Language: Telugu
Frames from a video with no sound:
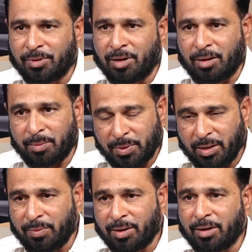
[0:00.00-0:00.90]
hmm.
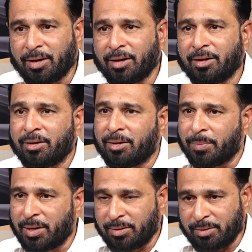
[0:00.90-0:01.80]
ఏమంటారంటే
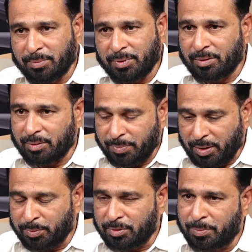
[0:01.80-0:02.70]
మా
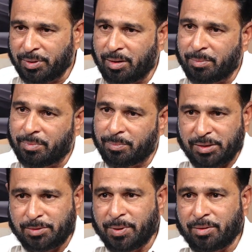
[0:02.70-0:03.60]
ప్రభుత్వం మీద
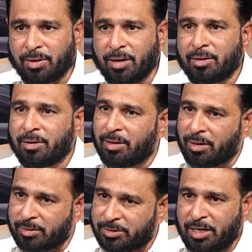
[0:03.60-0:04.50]
మంచి పేరున్న
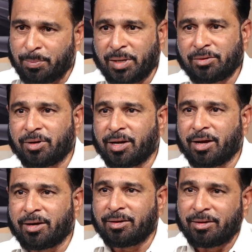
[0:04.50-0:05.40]
సీఎం మంచివాడే
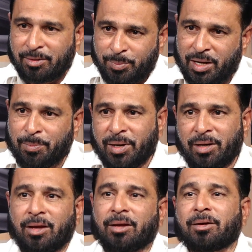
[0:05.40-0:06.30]
కానీ మా
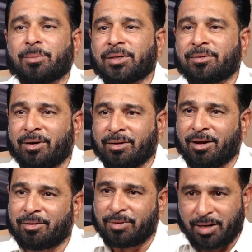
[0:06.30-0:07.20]
ఎమ్మెల్యే మంచివాడు
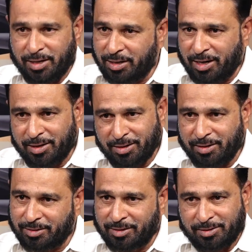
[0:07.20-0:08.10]
కాదు అంటే ఇలాంటి
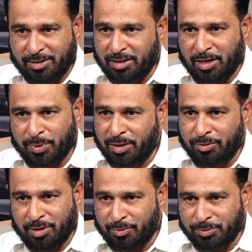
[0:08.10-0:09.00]
సందర్భాలు
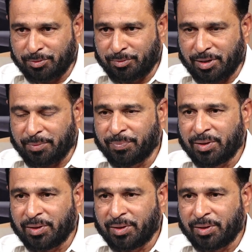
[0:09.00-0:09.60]
కూడా వస్తూ ఉంటాయి